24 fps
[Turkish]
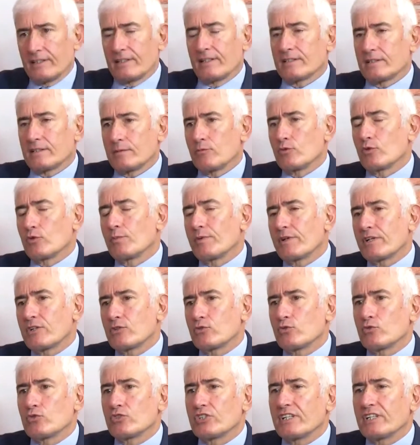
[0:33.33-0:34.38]
işte nasıl bir
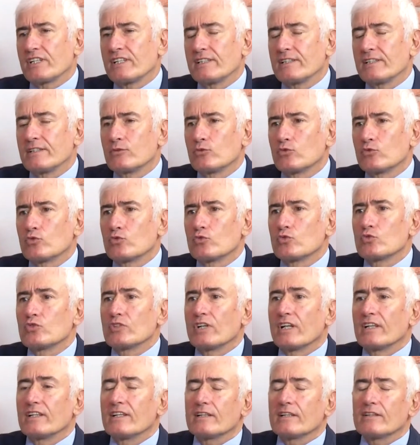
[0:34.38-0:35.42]
operasyon çekildiğini uzun
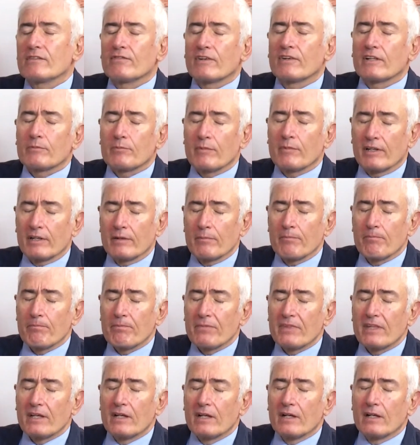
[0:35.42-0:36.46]
uzun anlattı Fatma Hanım.
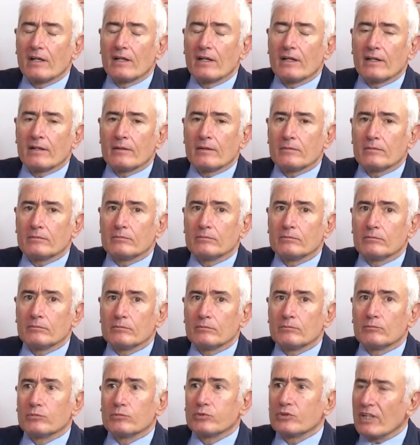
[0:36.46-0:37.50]
E,
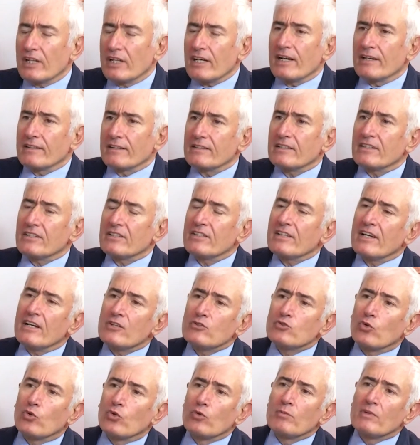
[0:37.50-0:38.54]
bunlara artık
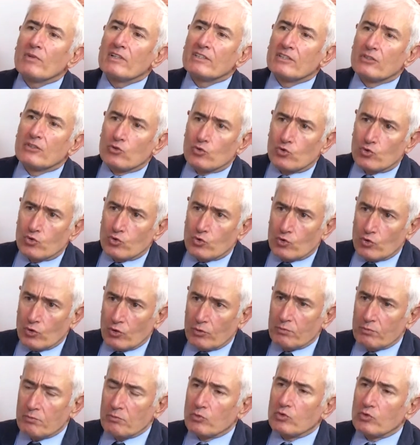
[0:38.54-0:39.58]
ihtiyacı olmadığını
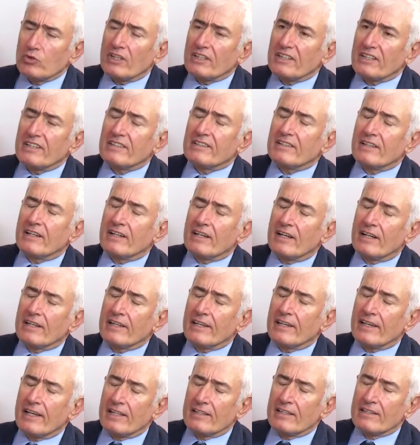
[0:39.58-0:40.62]
düşünüyor. Mutlak iktidar
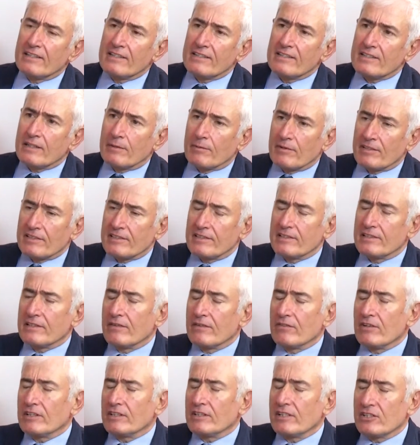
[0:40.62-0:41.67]
haline geldiğiniz zaman, siz
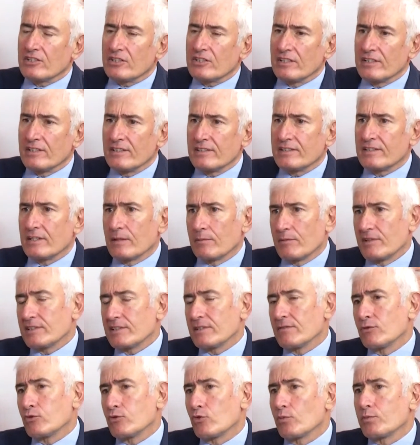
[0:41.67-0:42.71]
devletleştiğiniz zaman
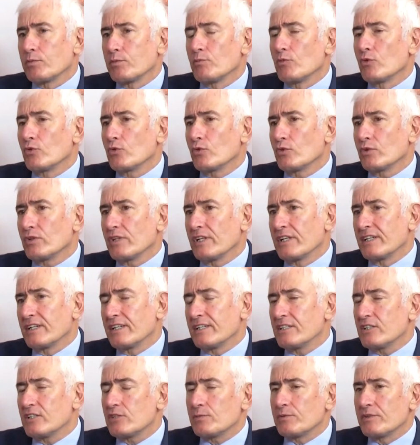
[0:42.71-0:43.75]
sivil toplum
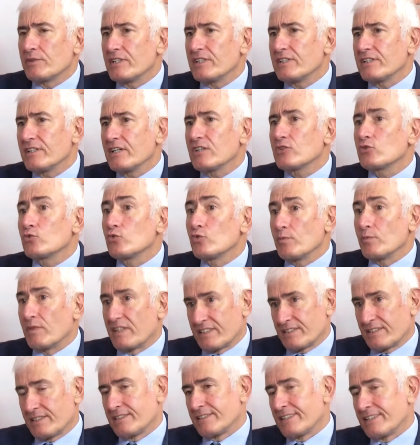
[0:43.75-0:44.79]
örgütlerinin hiçbirine ihtiyaç
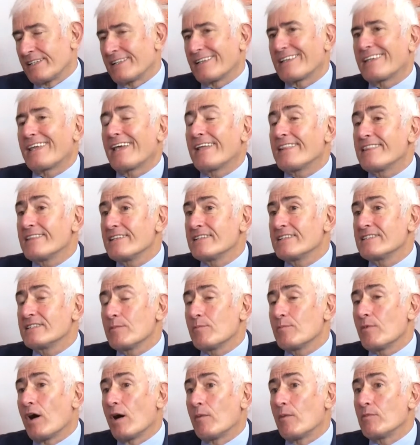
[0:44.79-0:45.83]
duymazsınız. Ya da
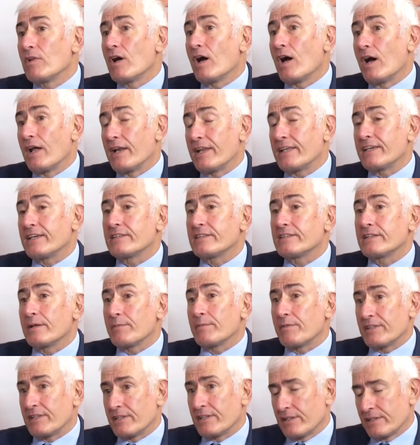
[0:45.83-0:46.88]
kendinize bağımlı hale
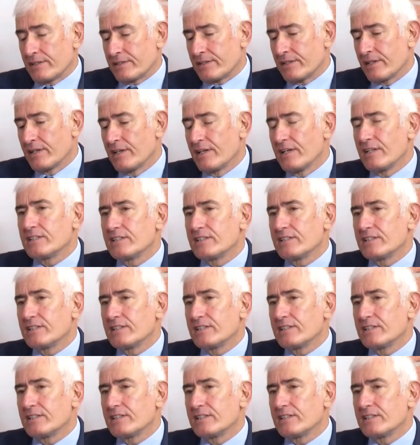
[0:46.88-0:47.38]
getiremediğiniz